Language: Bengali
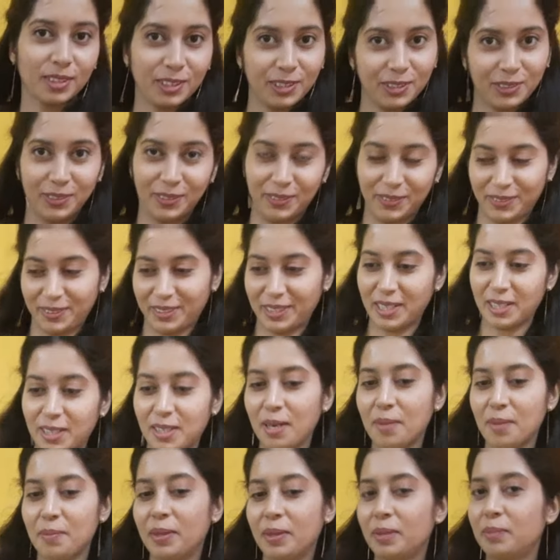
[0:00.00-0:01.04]
সুন্দর
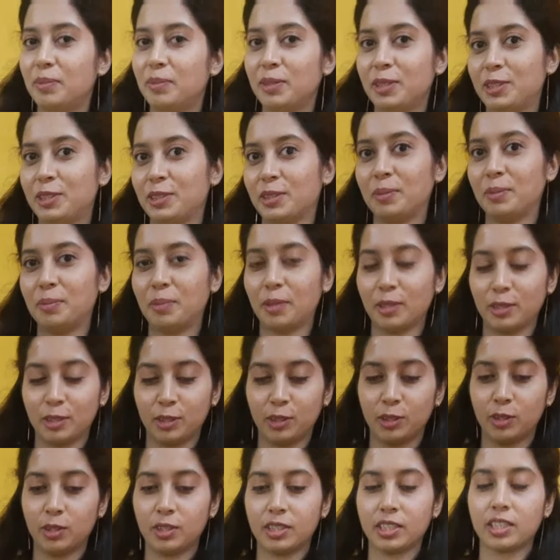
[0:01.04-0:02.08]
এটা তো আমার ভীষণ
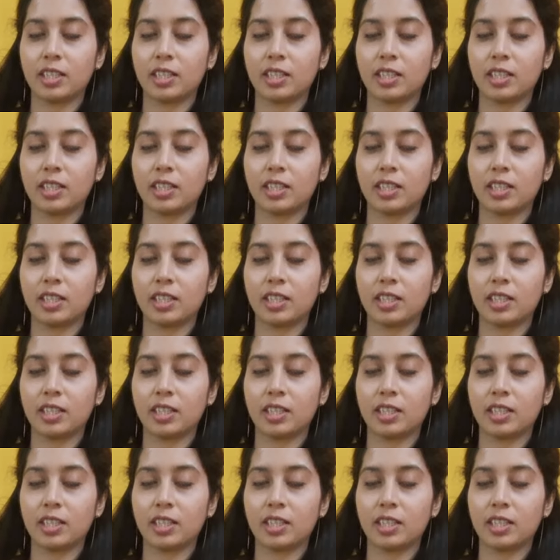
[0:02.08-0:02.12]
পছন্দ